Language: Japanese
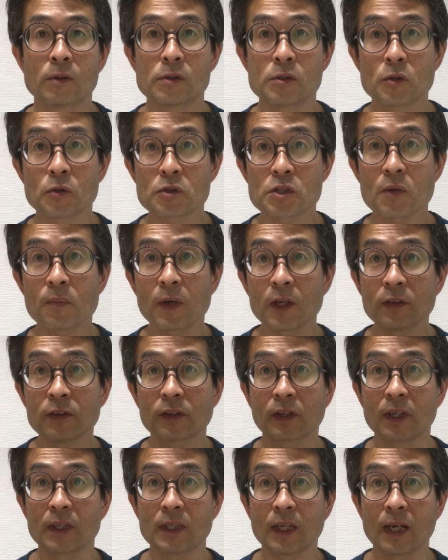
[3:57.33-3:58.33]
長者番
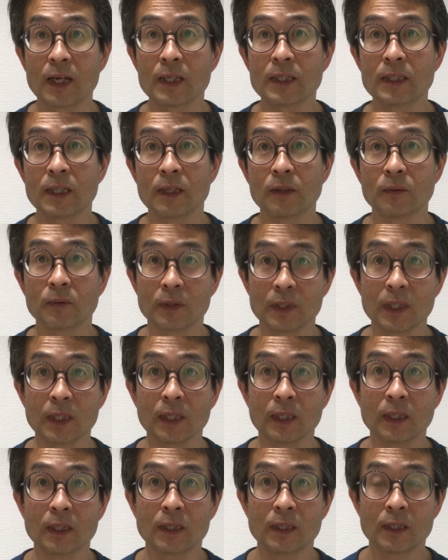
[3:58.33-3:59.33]
付に入ってんの
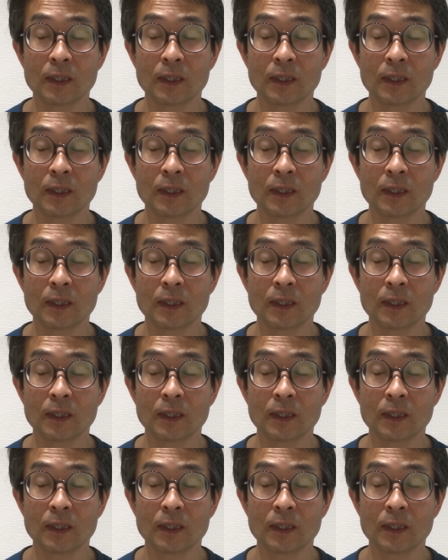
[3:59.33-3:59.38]
に